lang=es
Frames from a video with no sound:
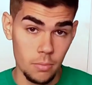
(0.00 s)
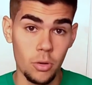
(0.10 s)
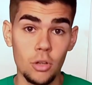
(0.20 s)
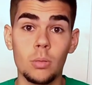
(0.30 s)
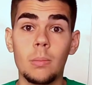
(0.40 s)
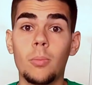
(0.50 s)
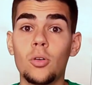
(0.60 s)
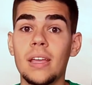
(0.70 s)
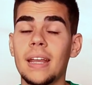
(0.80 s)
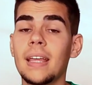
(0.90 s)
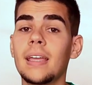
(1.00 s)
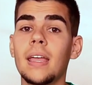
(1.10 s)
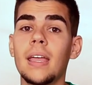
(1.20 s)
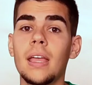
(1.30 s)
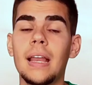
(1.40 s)
por eso mismo, porque creen
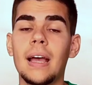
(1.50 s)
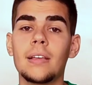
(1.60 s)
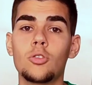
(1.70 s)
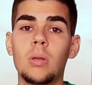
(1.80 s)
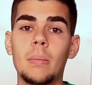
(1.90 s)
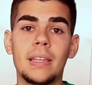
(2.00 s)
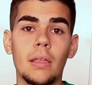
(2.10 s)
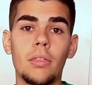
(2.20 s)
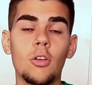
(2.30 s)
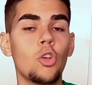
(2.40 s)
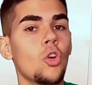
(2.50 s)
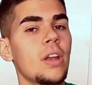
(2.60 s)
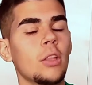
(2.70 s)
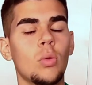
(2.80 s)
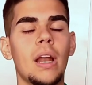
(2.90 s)
que la suplementación no es
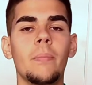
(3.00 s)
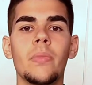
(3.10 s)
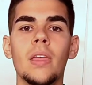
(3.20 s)
natural.